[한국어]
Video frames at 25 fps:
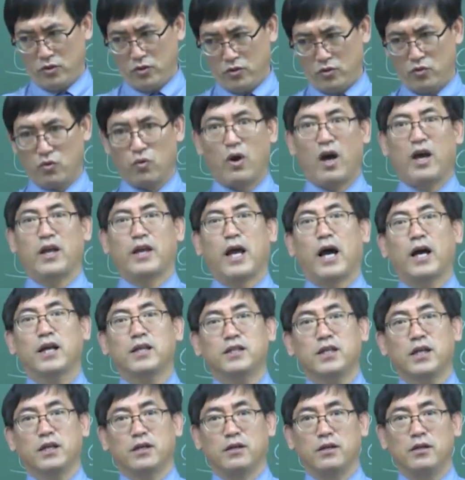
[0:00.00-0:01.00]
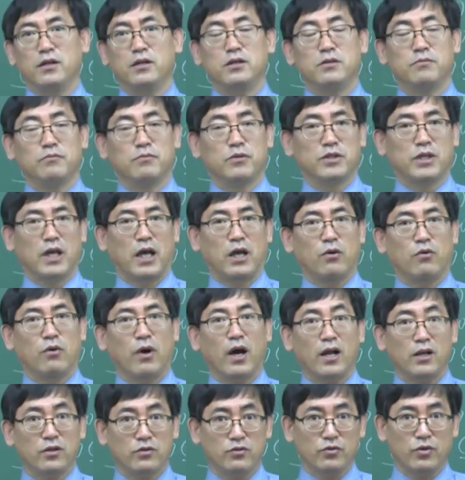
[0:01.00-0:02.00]
소화약제를 뭐
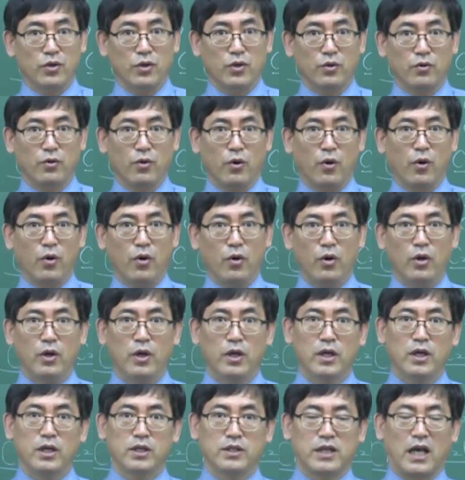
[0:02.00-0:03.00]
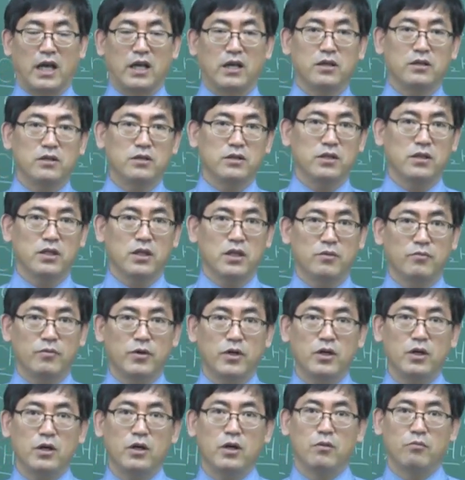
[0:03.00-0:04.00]
사용할 수도 있고 자연적인
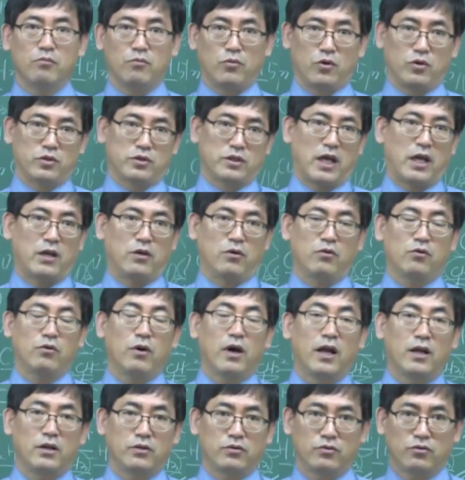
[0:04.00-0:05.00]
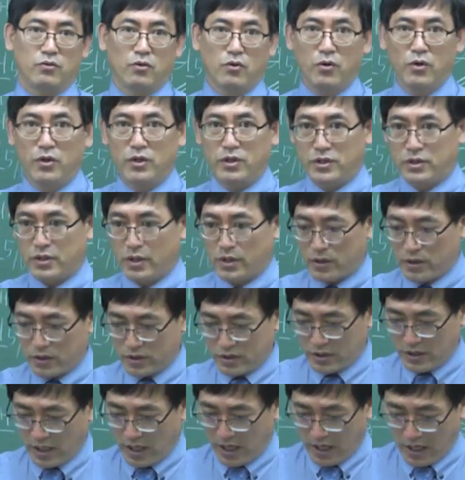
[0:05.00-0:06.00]
힘을 뭐 사용할 수도 있을
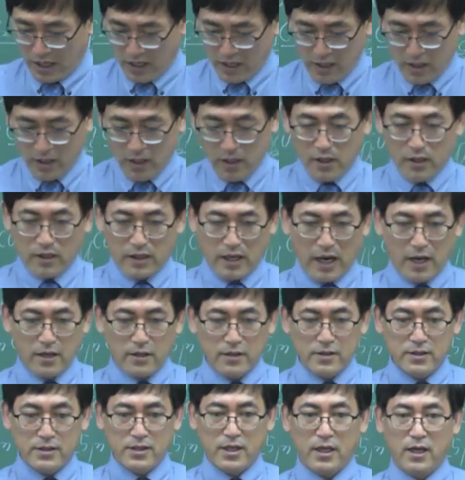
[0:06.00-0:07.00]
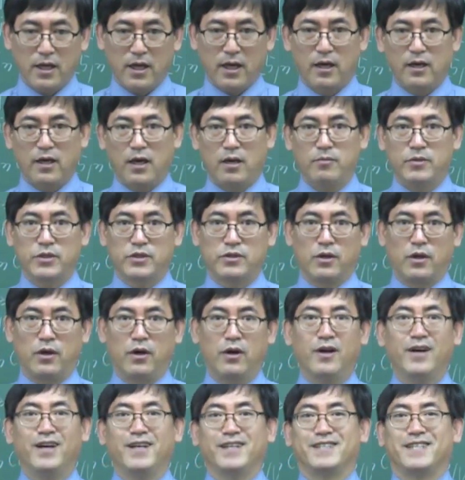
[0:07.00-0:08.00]
것이다 라는 생각을
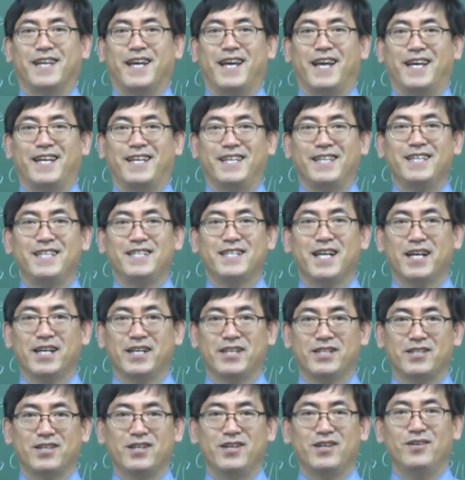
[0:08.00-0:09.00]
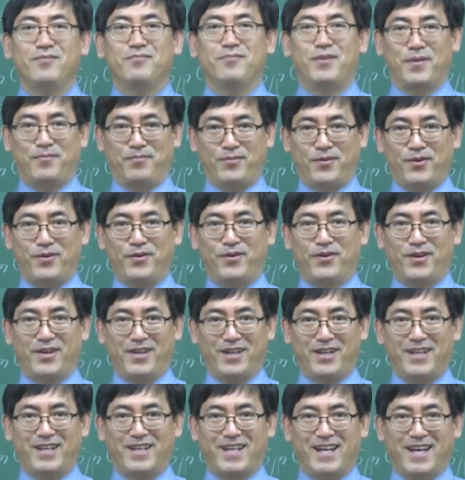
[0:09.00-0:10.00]
하면서 제2장에서 뵙도록
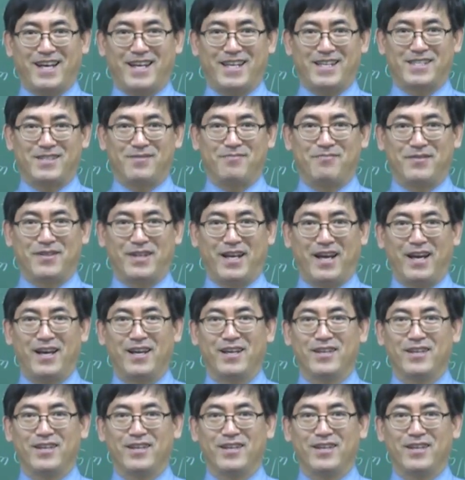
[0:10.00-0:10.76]
그렇게 하겠습니다.